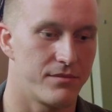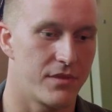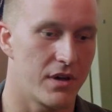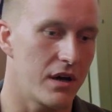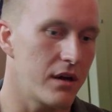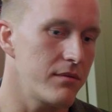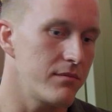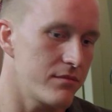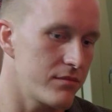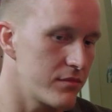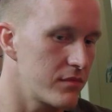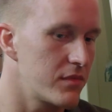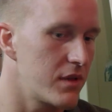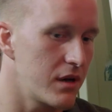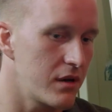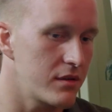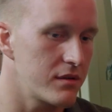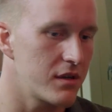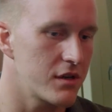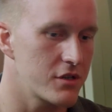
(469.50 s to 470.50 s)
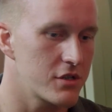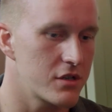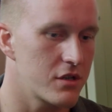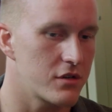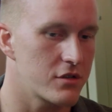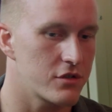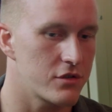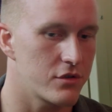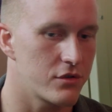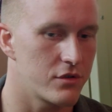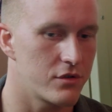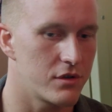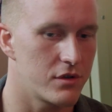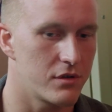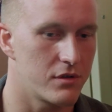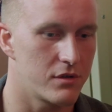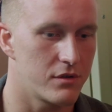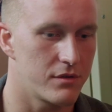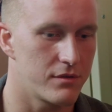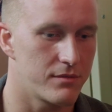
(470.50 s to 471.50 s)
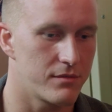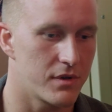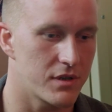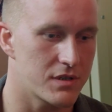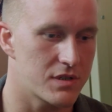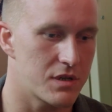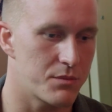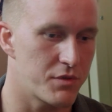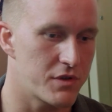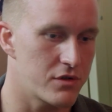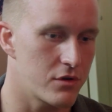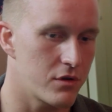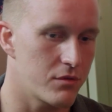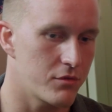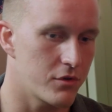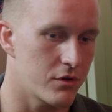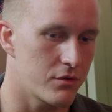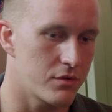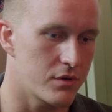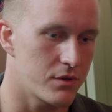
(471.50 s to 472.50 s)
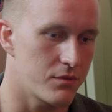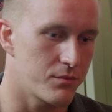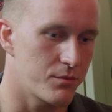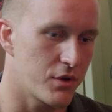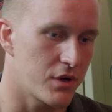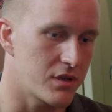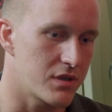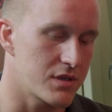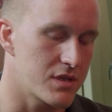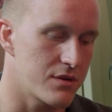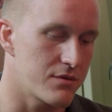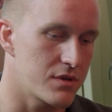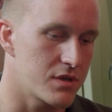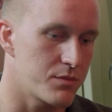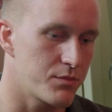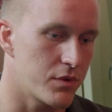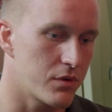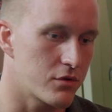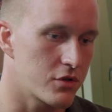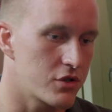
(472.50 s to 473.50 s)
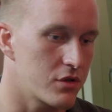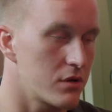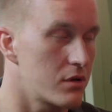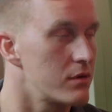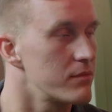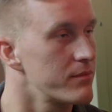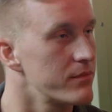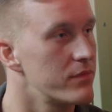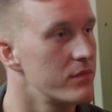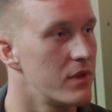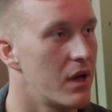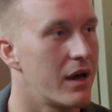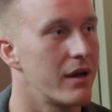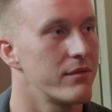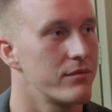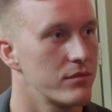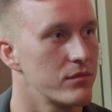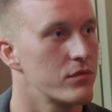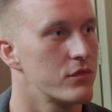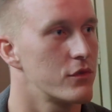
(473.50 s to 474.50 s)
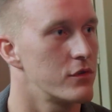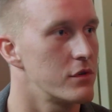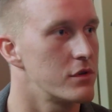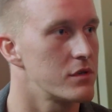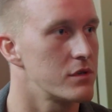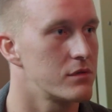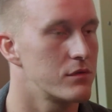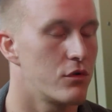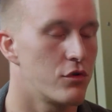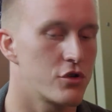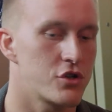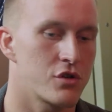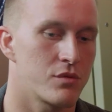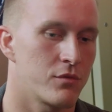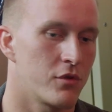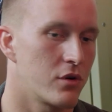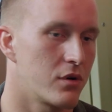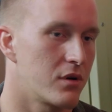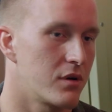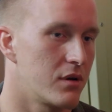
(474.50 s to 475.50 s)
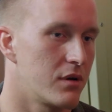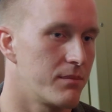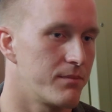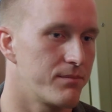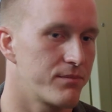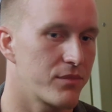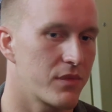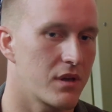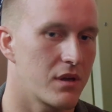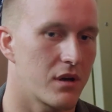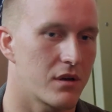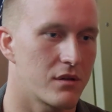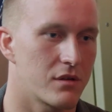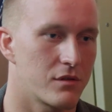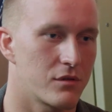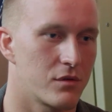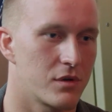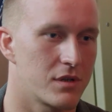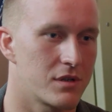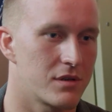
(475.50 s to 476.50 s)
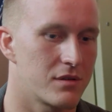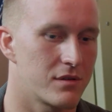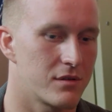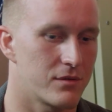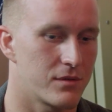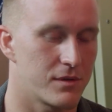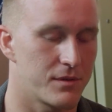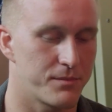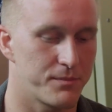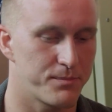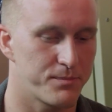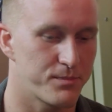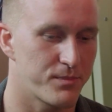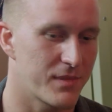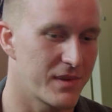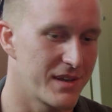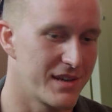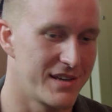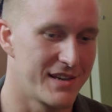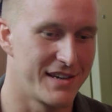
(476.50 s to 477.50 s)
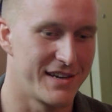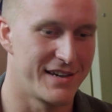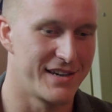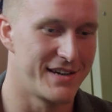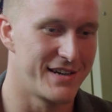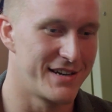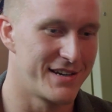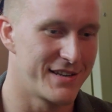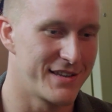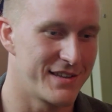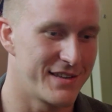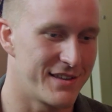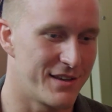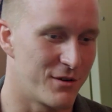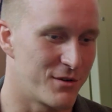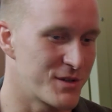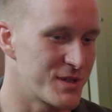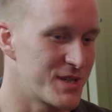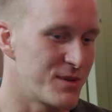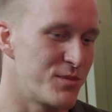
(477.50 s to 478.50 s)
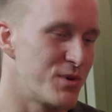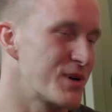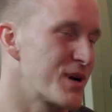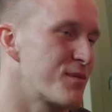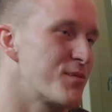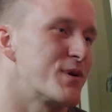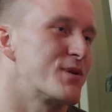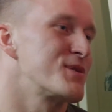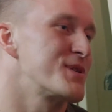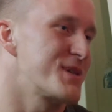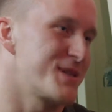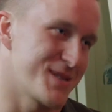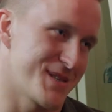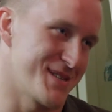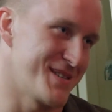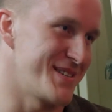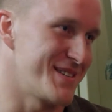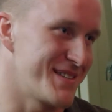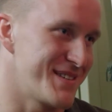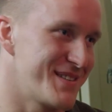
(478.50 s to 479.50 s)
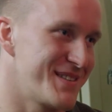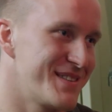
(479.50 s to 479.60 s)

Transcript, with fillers: да, да. Я считаю, что и от стриптизера много в этом плане зависит, потому что да, то есть очень много, как называют этого, я уже забыл, как по-русски сказать,